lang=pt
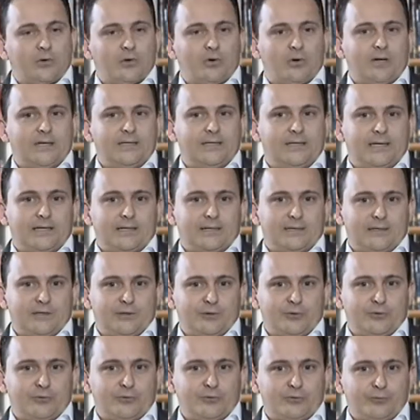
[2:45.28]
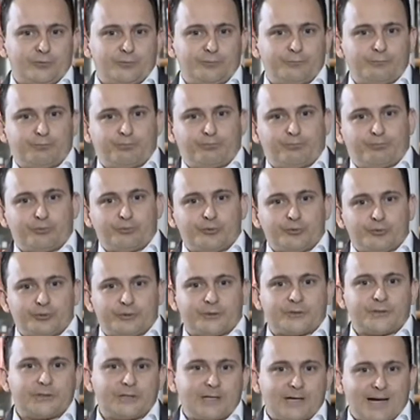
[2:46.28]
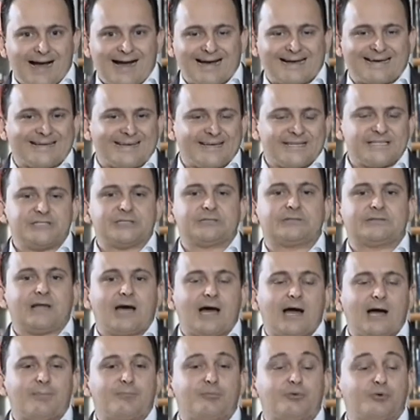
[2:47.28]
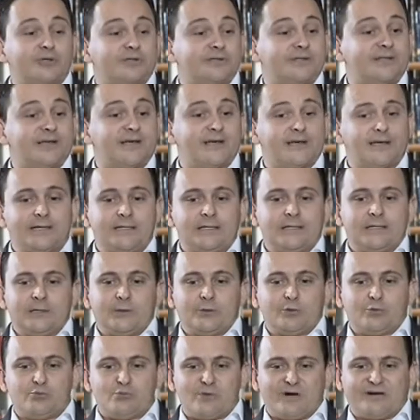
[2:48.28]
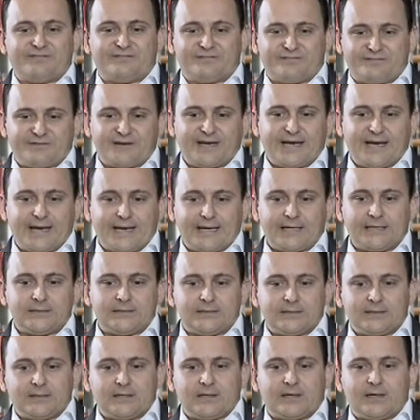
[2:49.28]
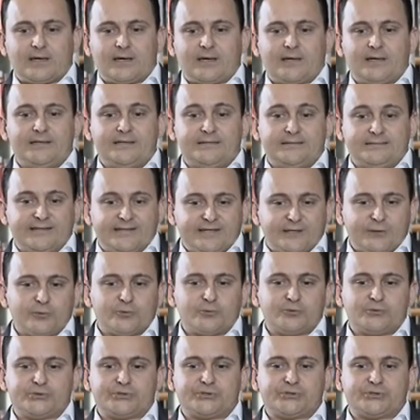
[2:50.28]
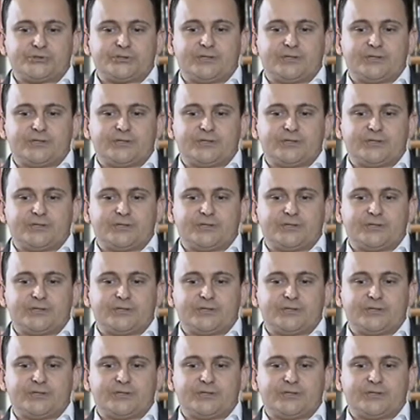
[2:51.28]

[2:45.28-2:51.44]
olha eu por acreditar por ter uma fé é, em Deus